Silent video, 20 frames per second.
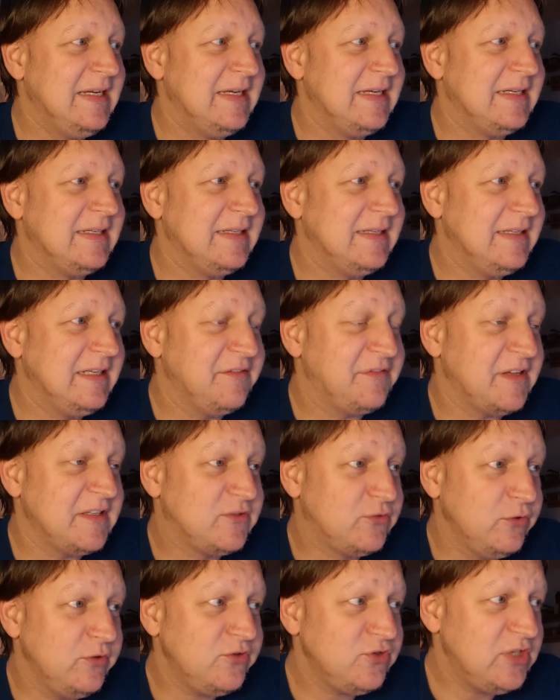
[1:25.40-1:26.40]
Äh, in der
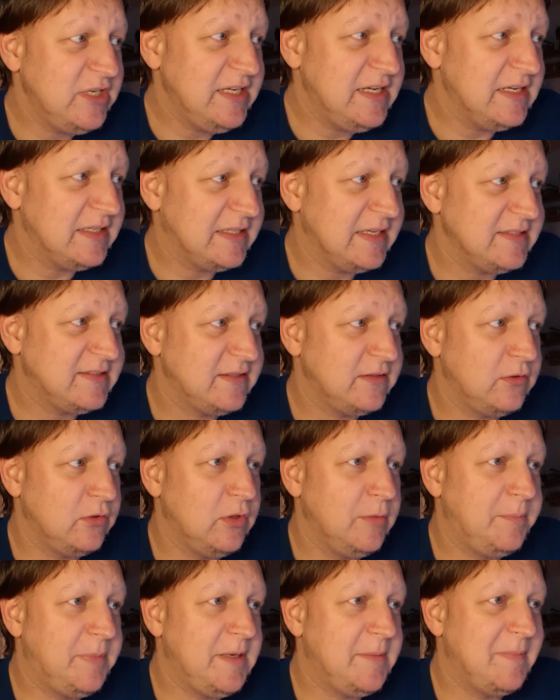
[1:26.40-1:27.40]
französischen Liga hat gestern
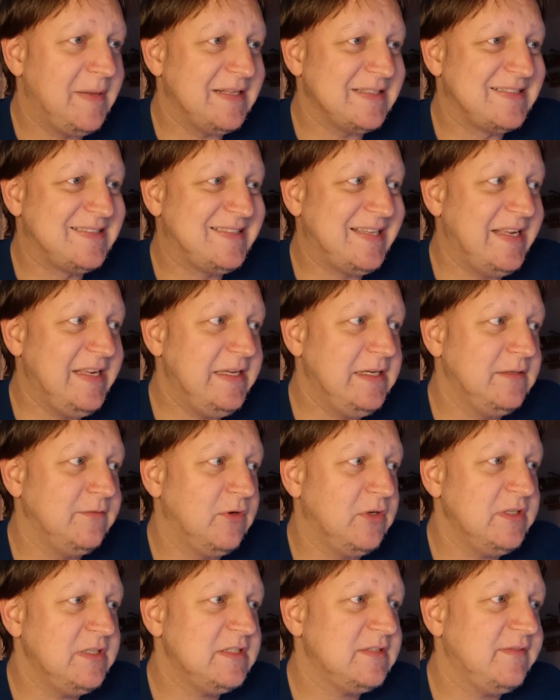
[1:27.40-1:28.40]
Olympique Marseille
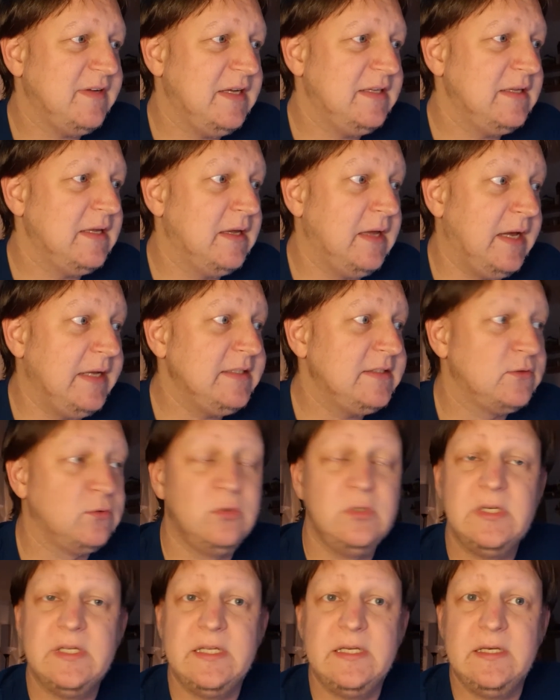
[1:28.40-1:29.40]
gewonnen, 2, äh,
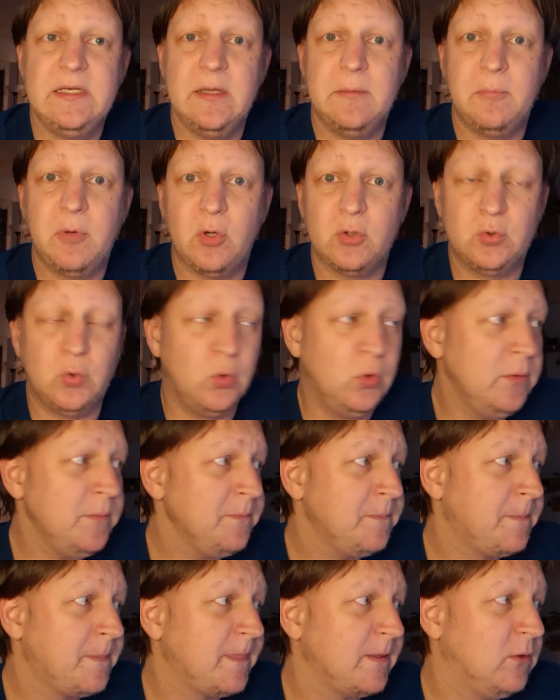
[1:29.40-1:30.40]
1-0 in
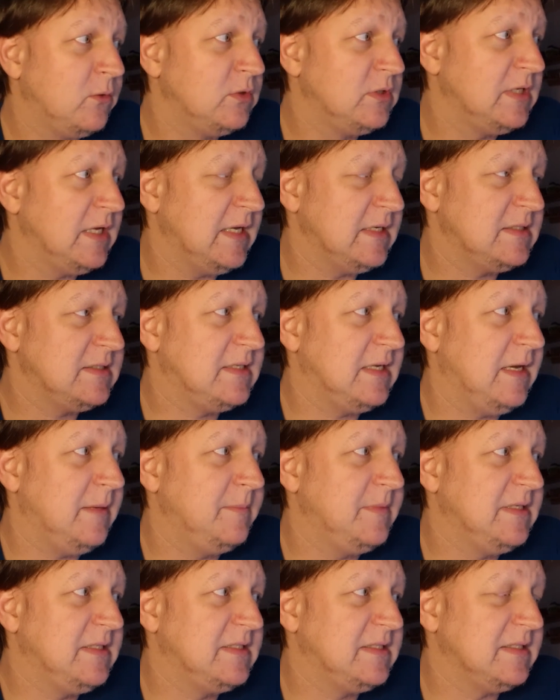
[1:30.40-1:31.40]
Bordeaux und hat
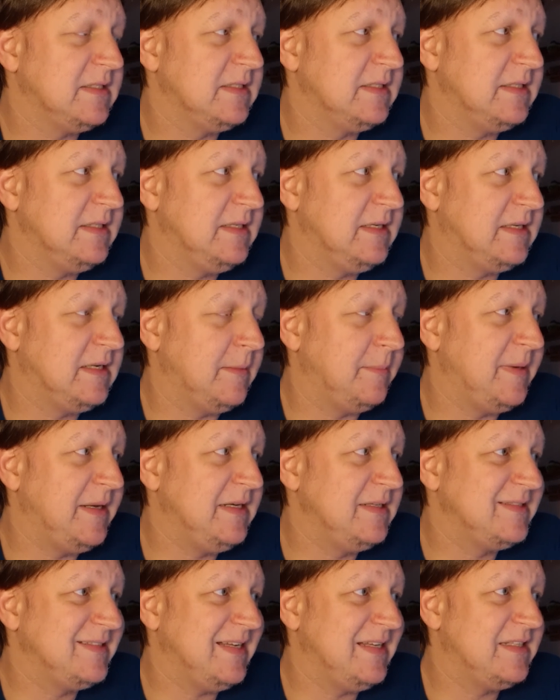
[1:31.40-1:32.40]
damit äh, in der
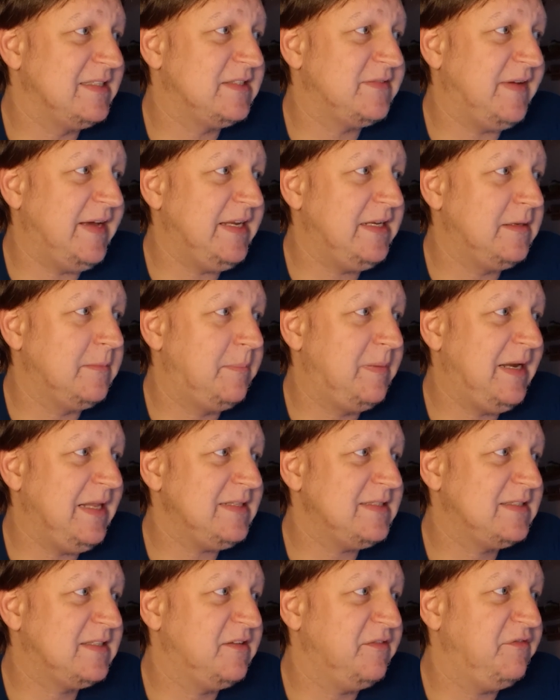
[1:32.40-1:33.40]
Tabelle seinen zweiten
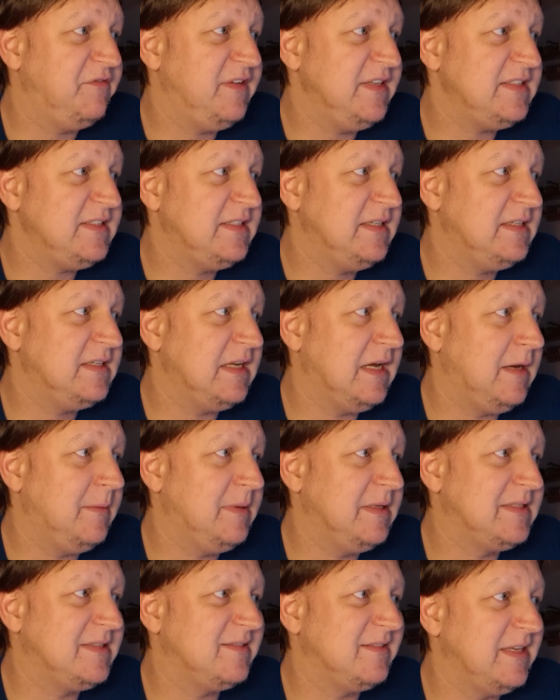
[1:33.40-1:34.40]
Platz gefestigt,
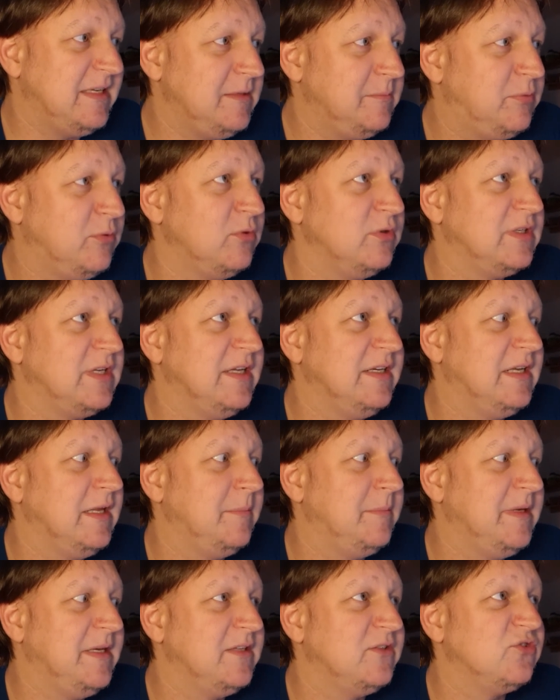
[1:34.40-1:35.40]
aber zehn Punkte hinter
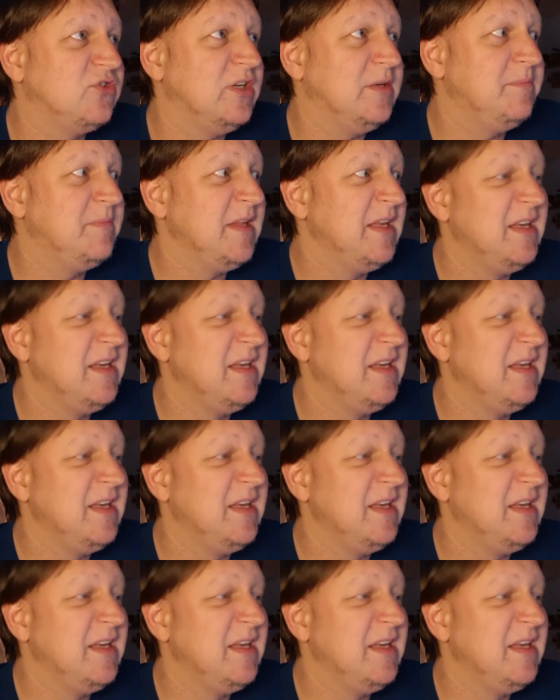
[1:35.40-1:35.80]
PSG